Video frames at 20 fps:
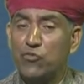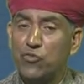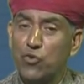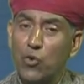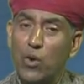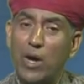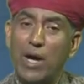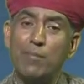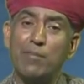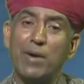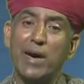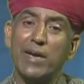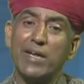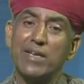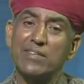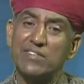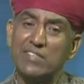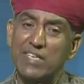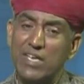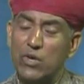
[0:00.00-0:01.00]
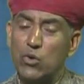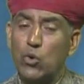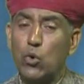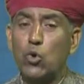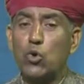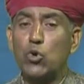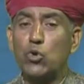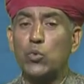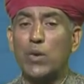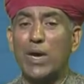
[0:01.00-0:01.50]
जो हमारे से
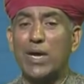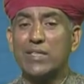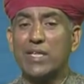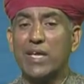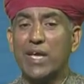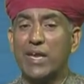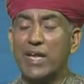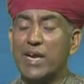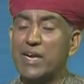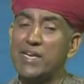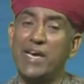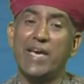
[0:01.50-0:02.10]
उग्रवाद के लिए